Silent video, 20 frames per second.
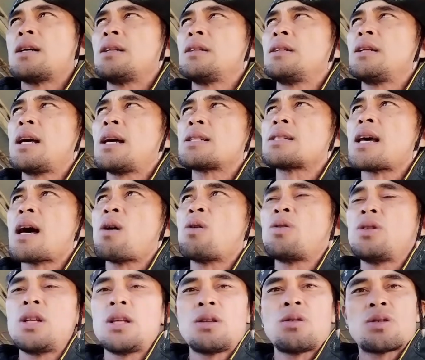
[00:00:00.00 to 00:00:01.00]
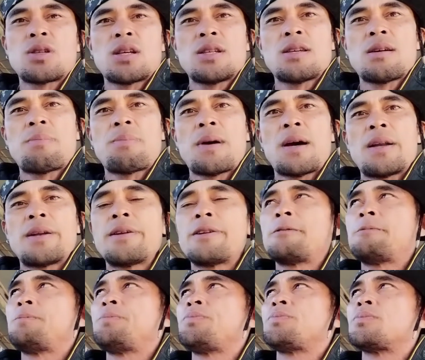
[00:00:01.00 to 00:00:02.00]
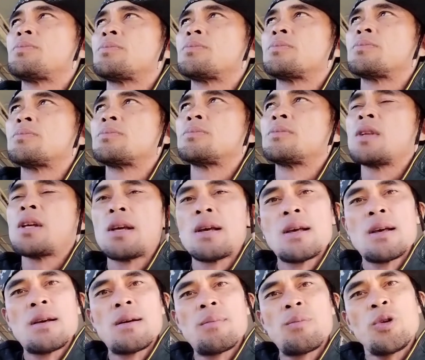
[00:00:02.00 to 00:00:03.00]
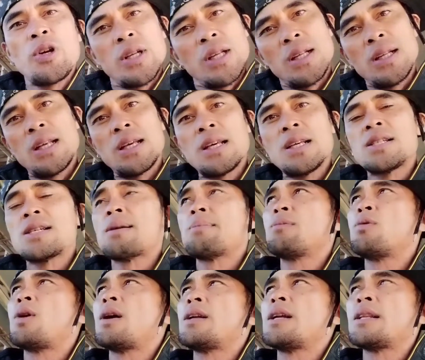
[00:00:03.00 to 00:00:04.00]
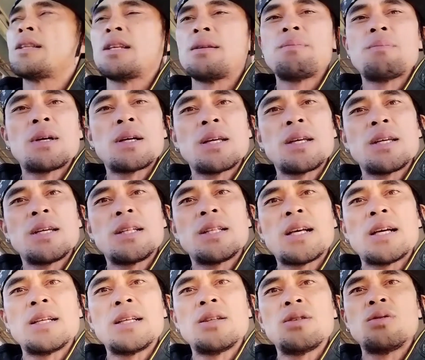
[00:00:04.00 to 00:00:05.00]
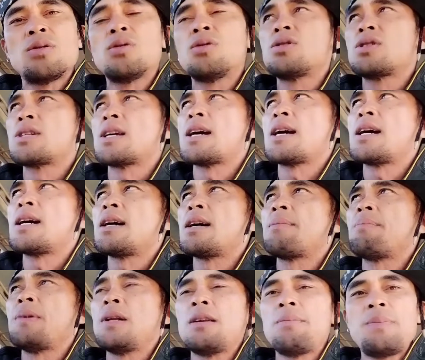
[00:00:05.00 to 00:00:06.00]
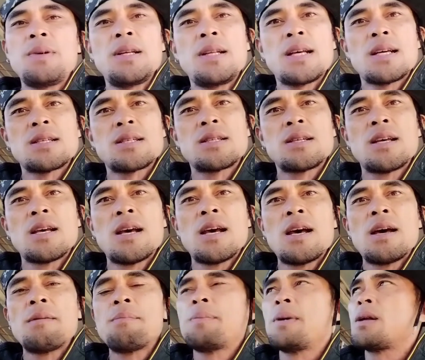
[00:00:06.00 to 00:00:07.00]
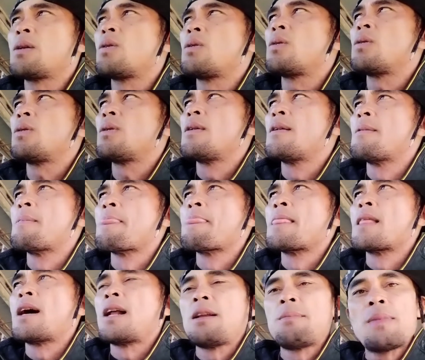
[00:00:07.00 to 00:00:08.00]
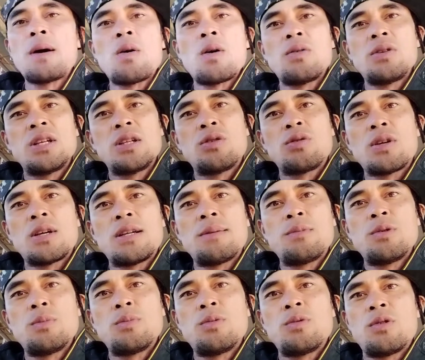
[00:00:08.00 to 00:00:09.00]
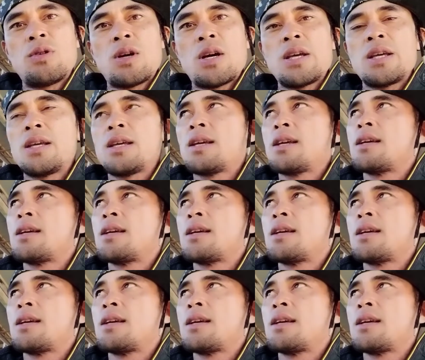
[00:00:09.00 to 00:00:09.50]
na sahod dito sa Japan pwede ding isang buwan natin makikita dito doon sa Pilipinas pero halimbawa kung dito ka namumuhay